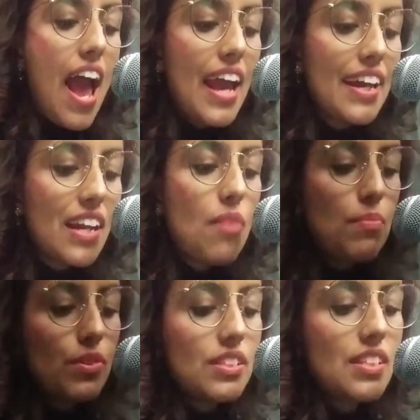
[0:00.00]
En la
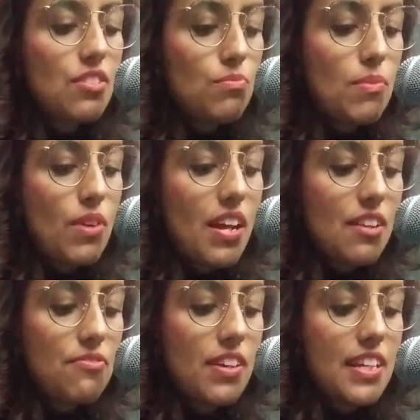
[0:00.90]
ponencia yo me voy a
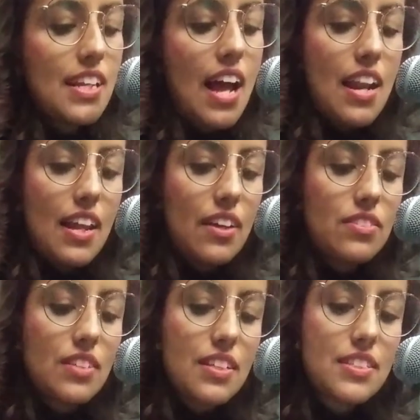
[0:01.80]
referir a
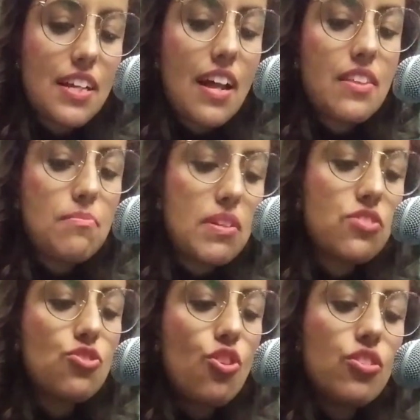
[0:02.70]
la tercera
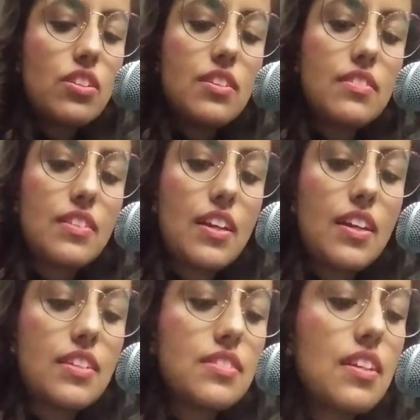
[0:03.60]
dimensión
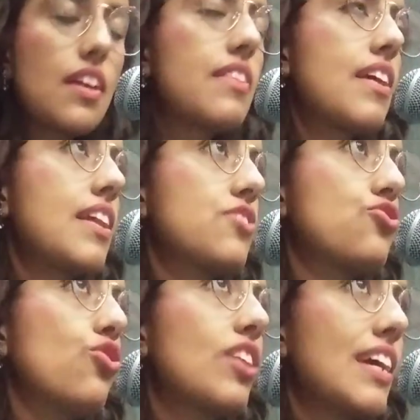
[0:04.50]
de este
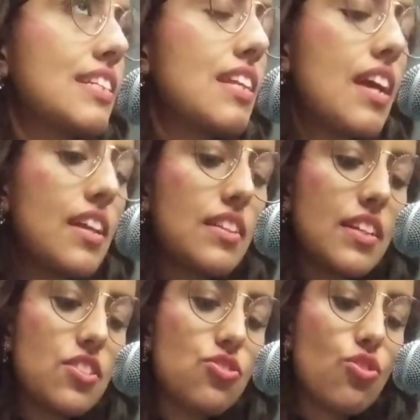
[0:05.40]
derecho, que es el
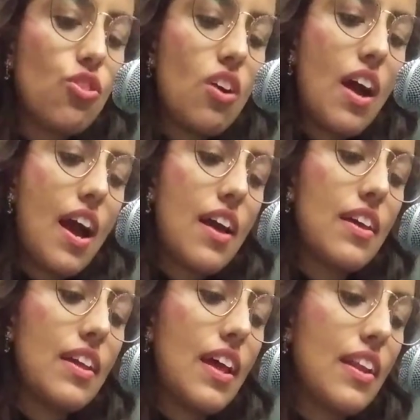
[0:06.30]
derecho
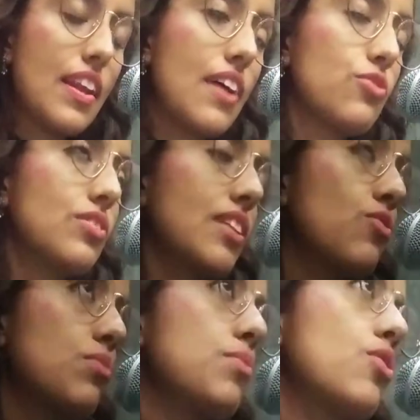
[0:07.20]
al
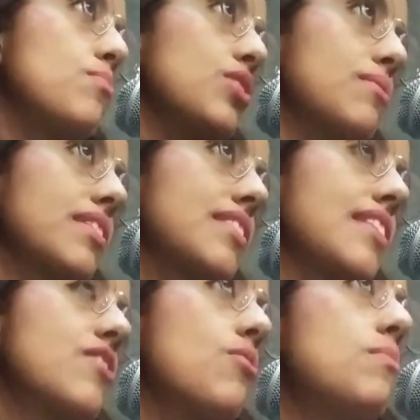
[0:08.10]
cuerpo como libertad
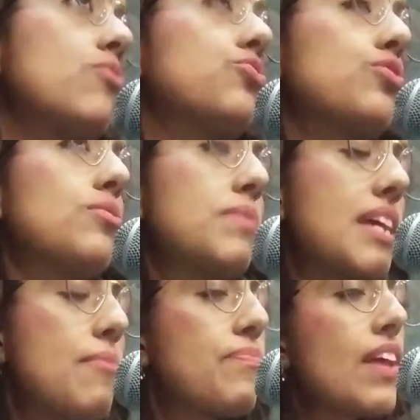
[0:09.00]
y como
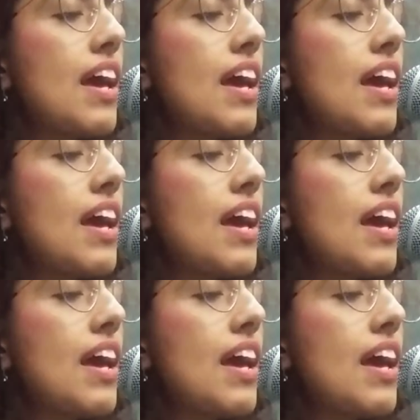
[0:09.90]
autonomía.